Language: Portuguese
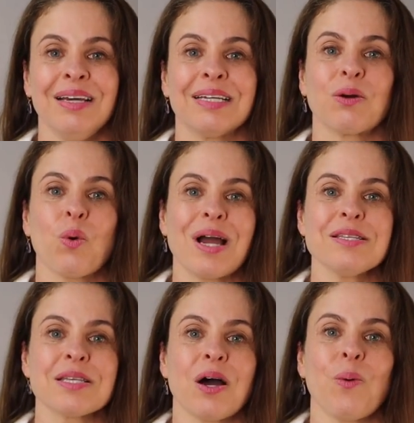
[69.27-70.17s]
Então,
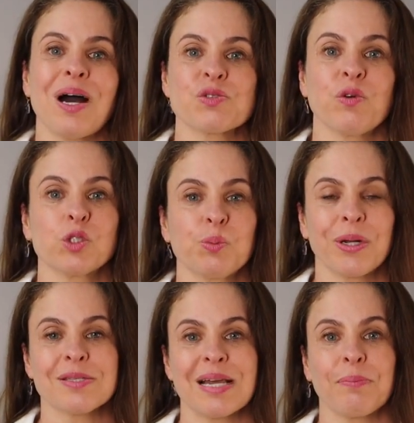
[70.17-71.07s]
quais são as fontes,
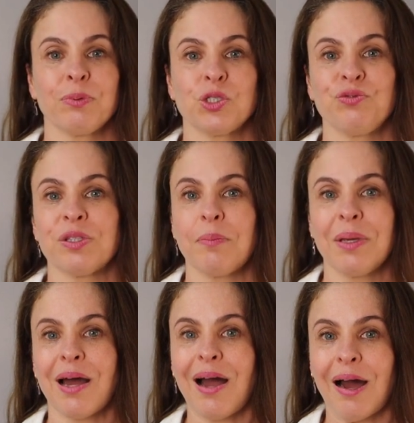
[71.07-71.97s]
por exemplo, de
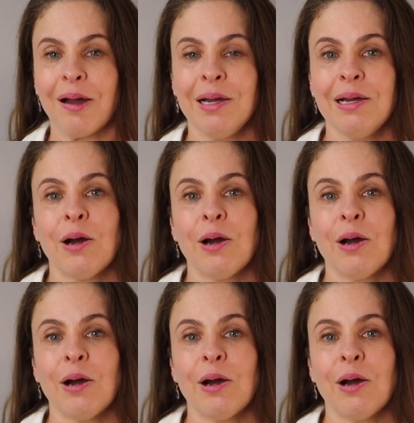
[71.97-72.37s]
vitamina A?